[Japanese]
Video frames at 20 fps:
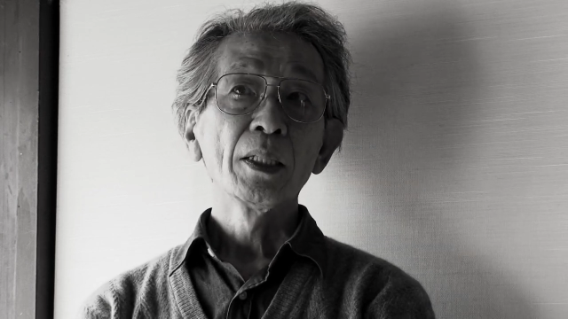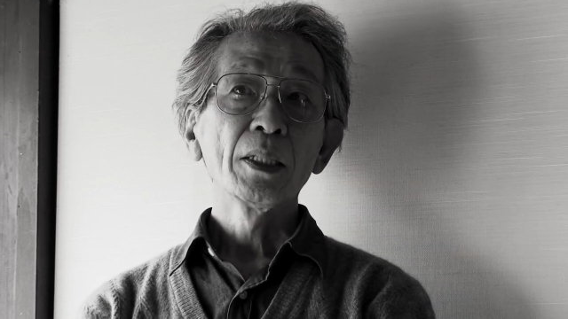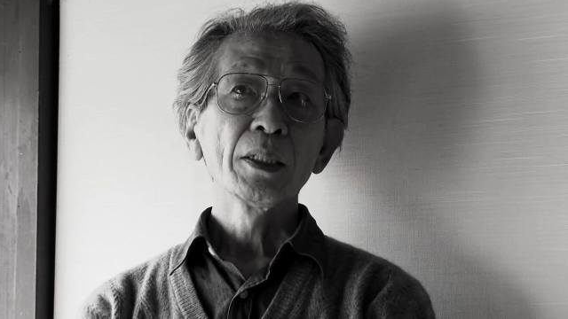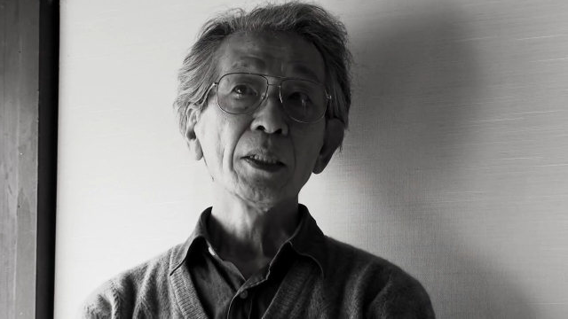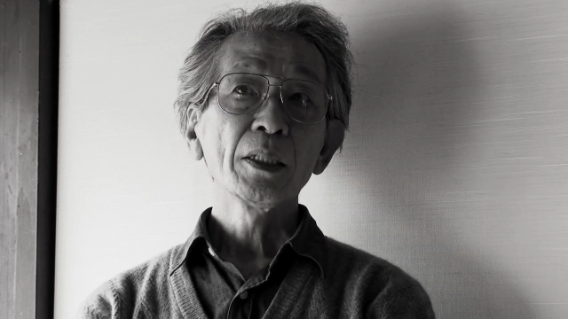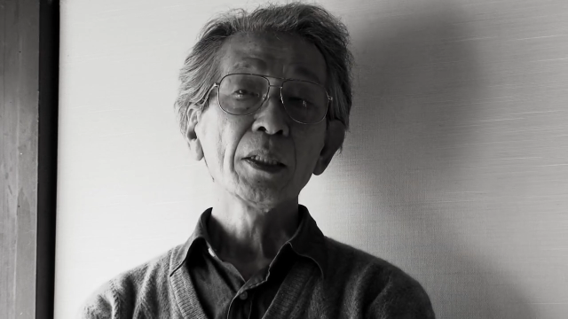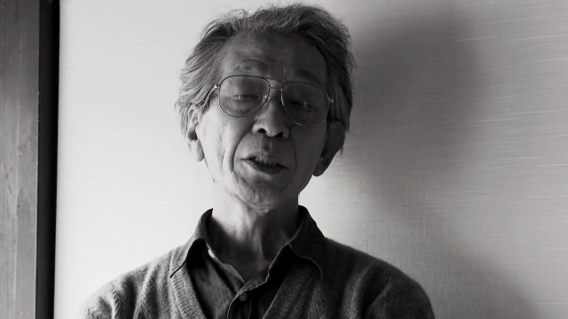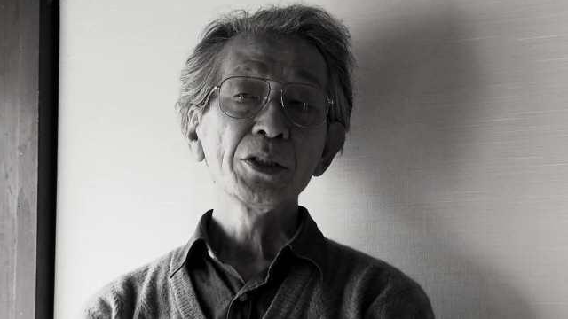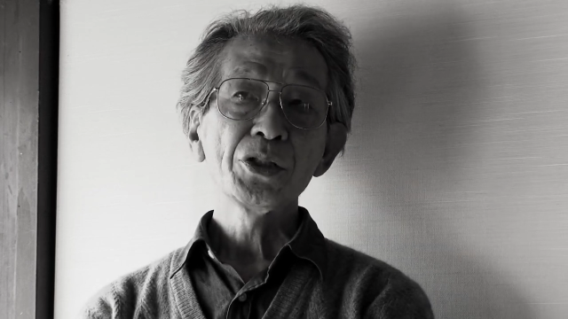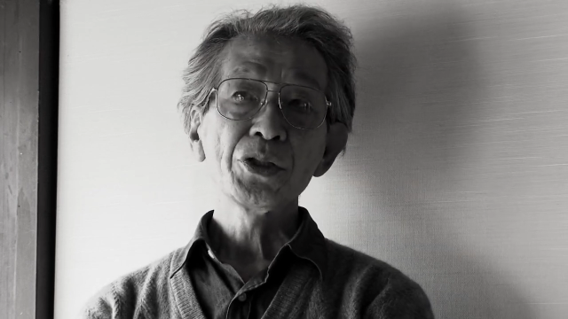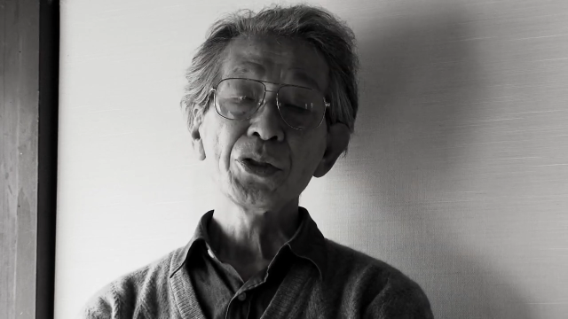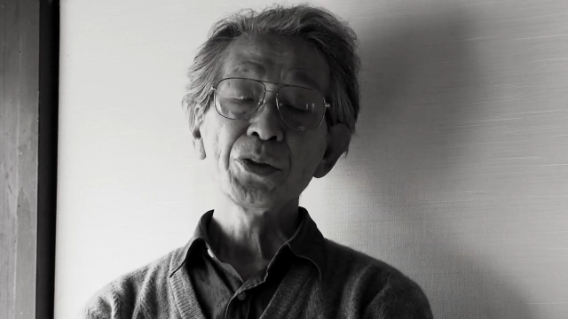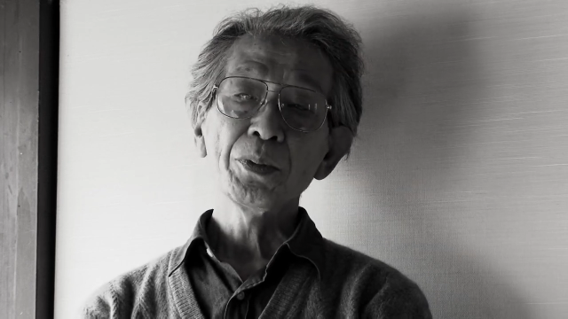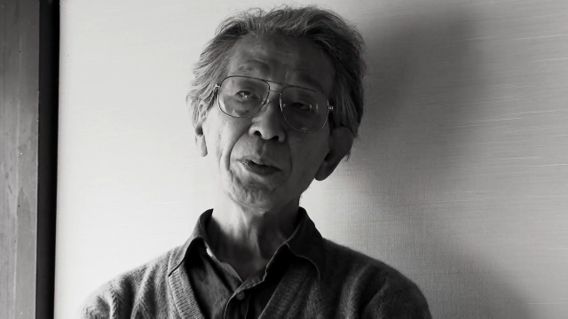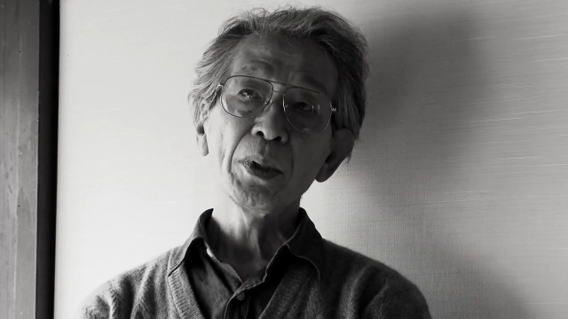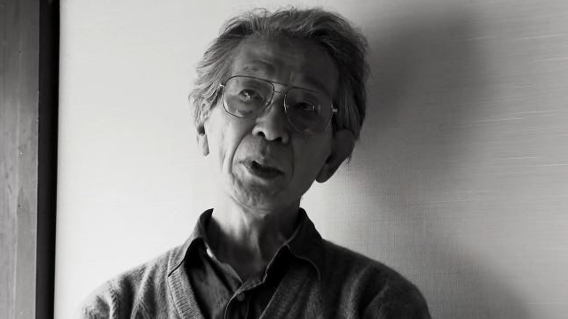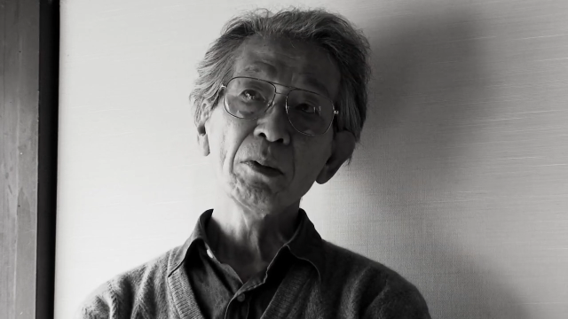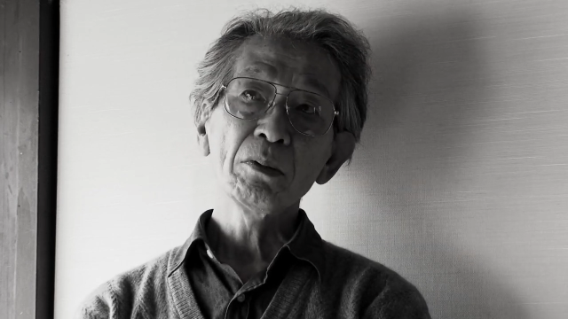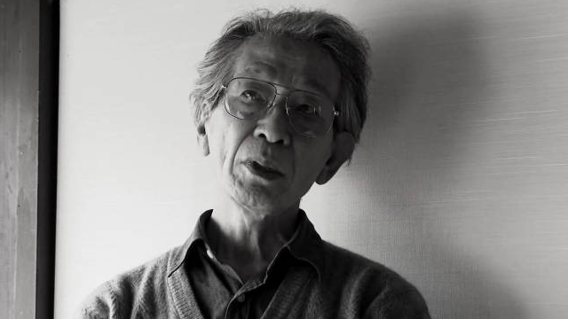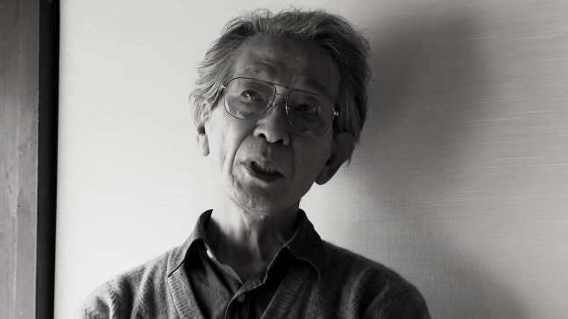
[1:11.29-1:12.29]
だから一
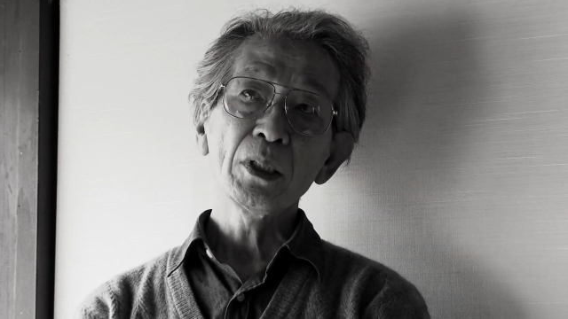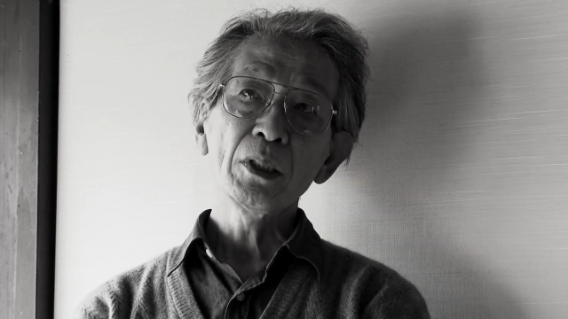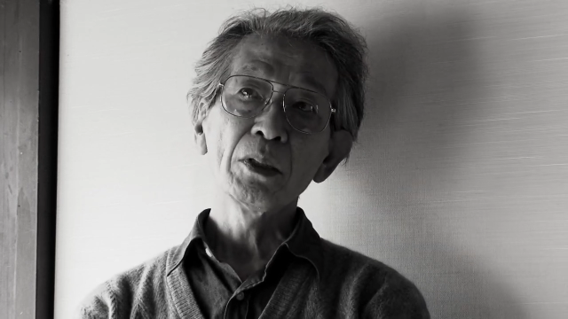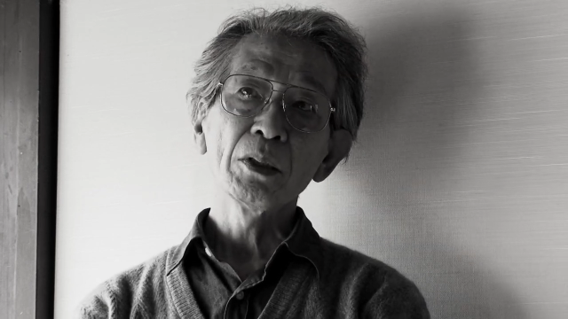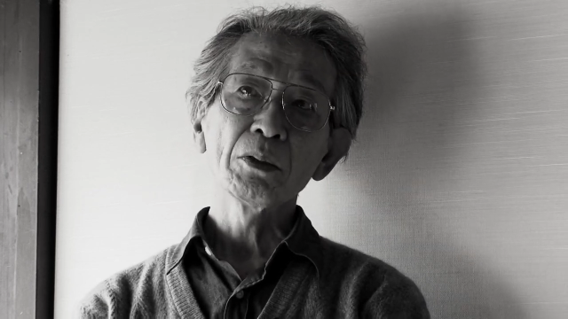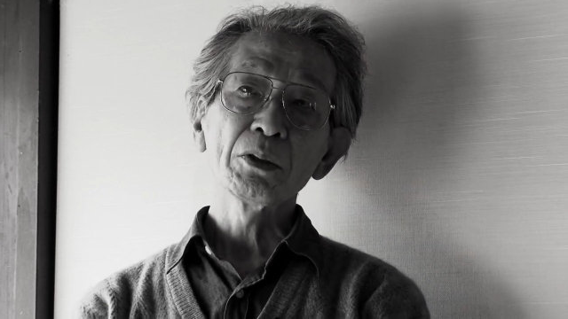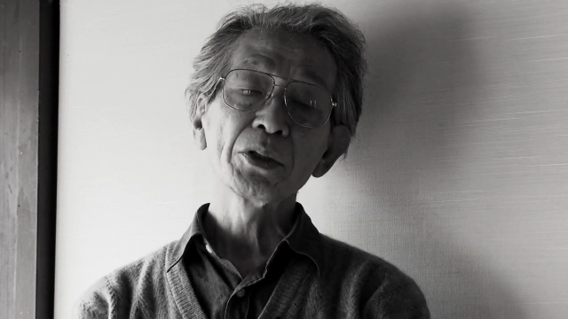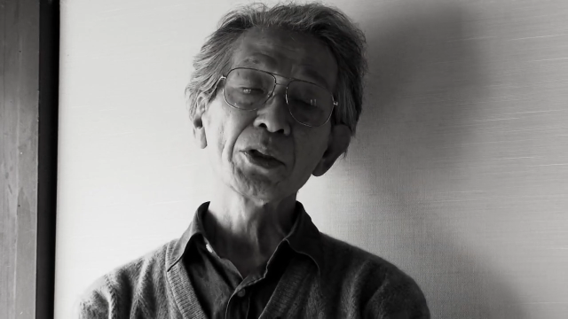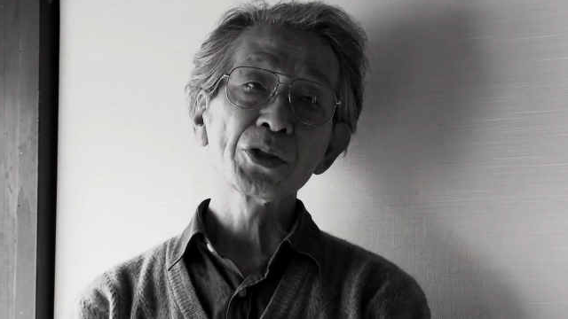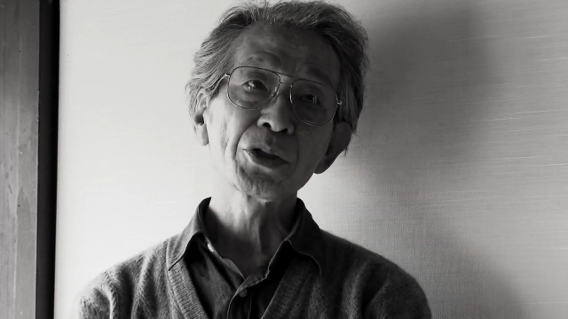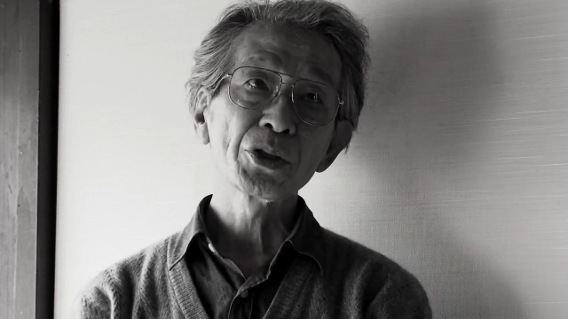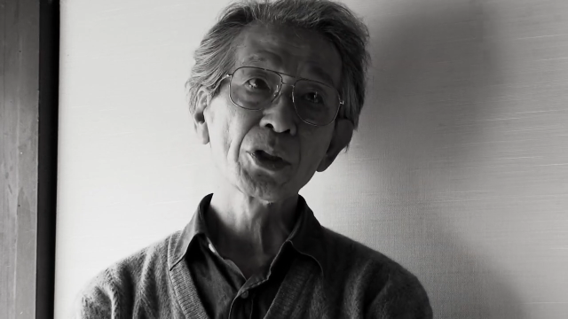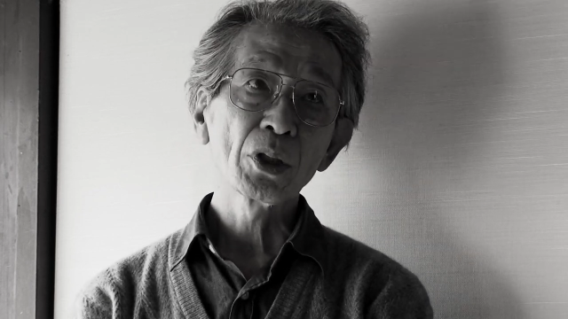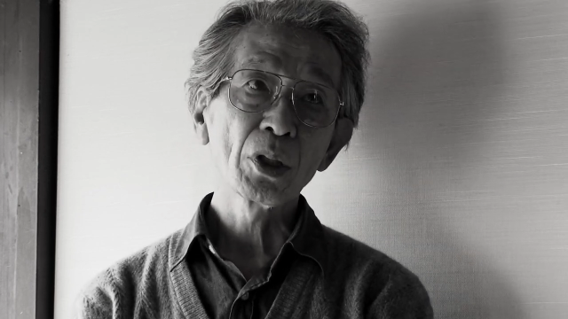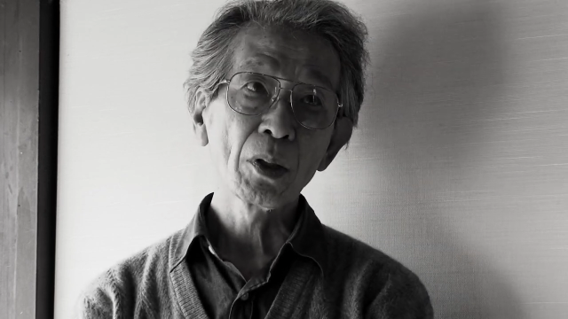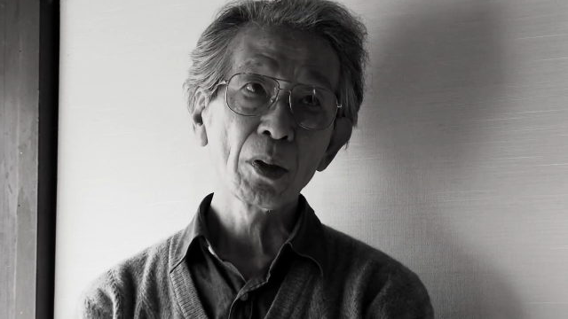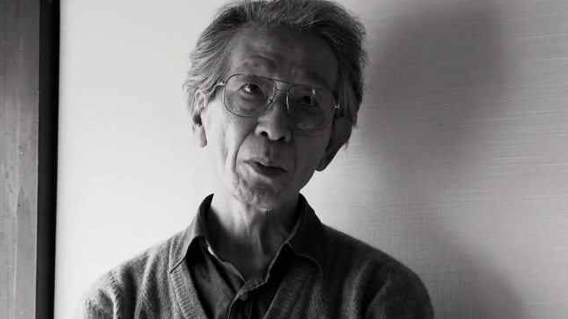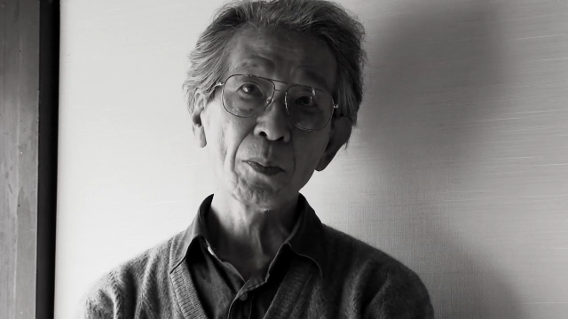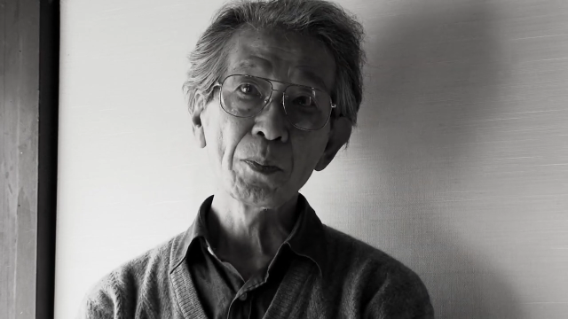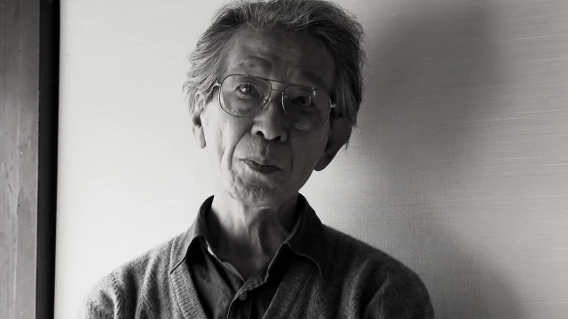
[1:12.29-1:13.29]
番悪いのは私
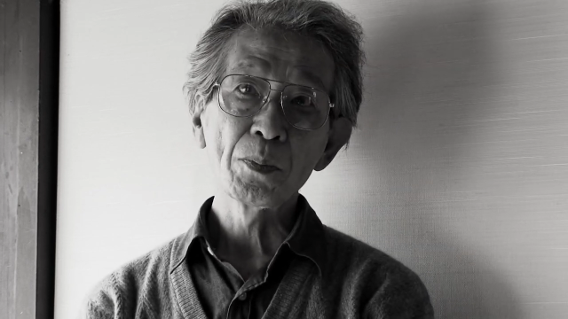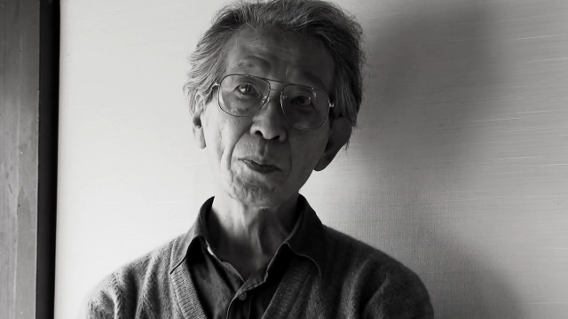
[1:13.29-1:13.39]
は